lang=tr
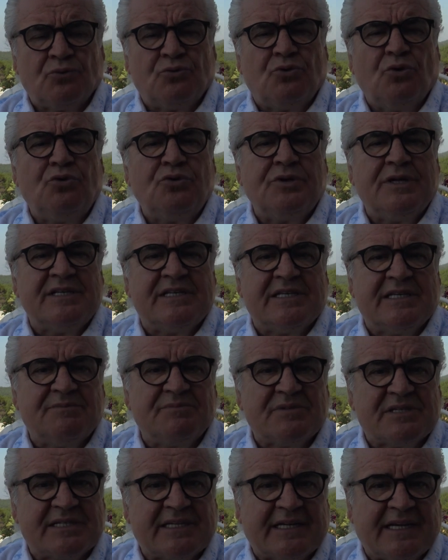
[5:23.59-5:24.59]
Dönün eski
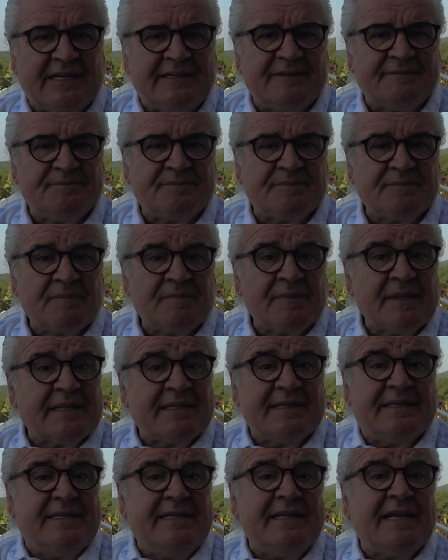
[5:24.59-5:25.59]
Mısır'a
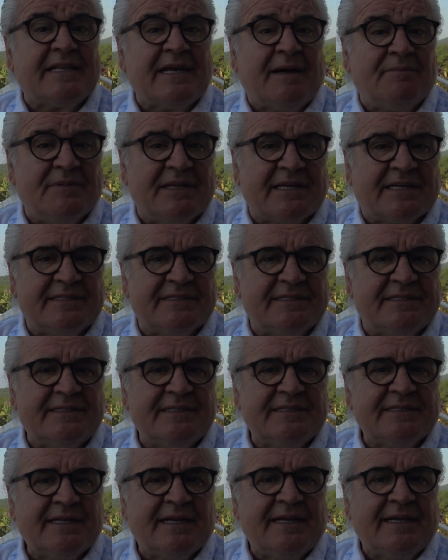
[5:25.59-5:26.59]
din adamlarının,
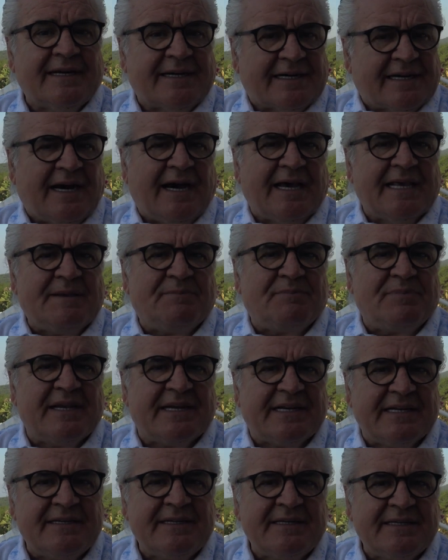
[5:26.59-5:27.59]

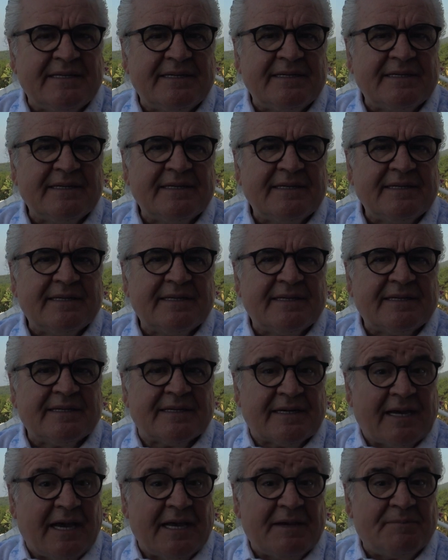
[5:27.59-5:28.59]
rahiplerin,
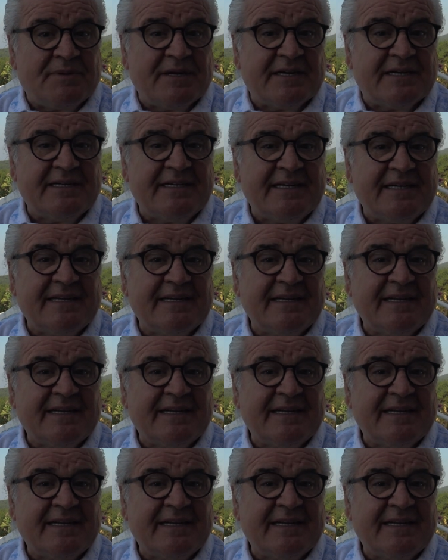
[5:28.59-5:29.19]
rahiplerin,